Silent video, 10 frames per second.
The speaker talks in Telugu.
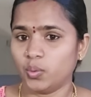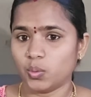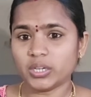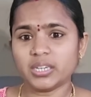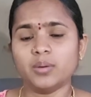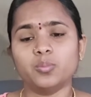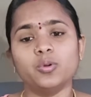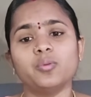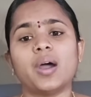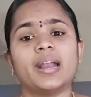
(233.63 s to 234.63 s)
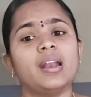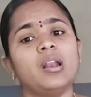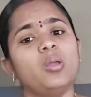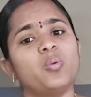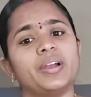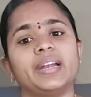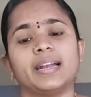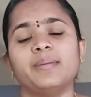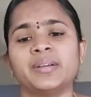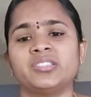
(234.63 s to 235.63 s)
ఒక్క మూడు వారాలలో వాడు
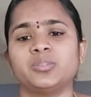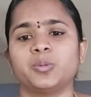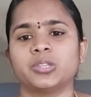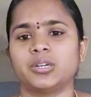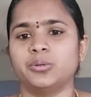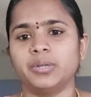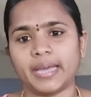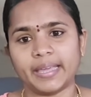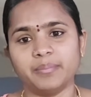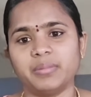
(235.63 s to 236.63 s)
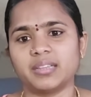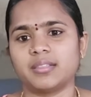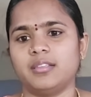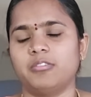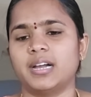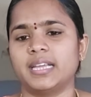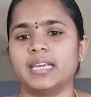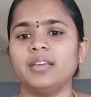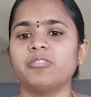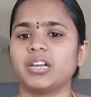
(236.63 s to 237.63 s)
ఎట్లా మర్చిపోతాడు టైం పడుతుంది
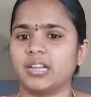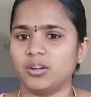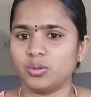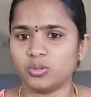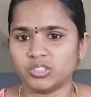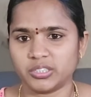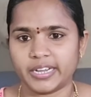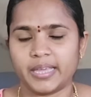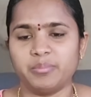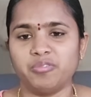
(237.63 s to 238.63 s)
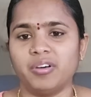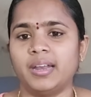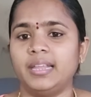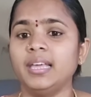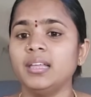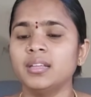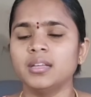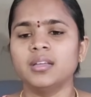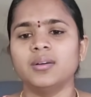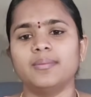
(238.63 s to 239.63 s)
వాడికి వాడికంటూ కొంచెం టైం ఇవ్వాలి
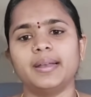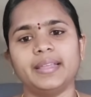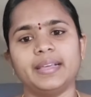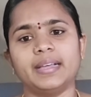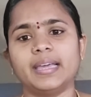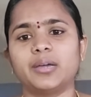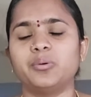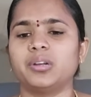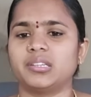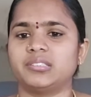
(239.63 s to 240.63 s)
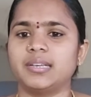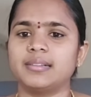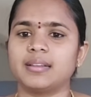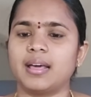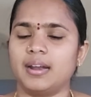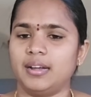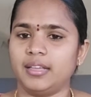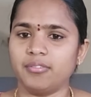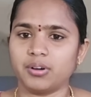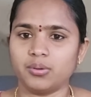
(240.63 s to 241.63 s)
వాడిని ఇంకా ఎక్కువ రష్
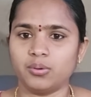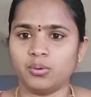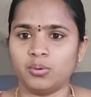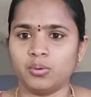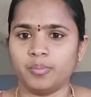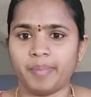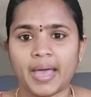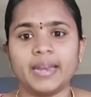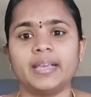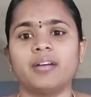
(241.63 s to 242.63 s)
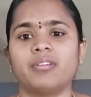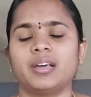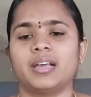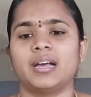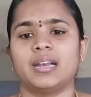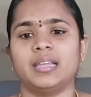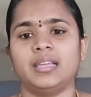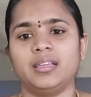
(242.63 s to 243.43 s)
చేసినారంటే వాడు ప్యానిక్ అవ్వడం కానీ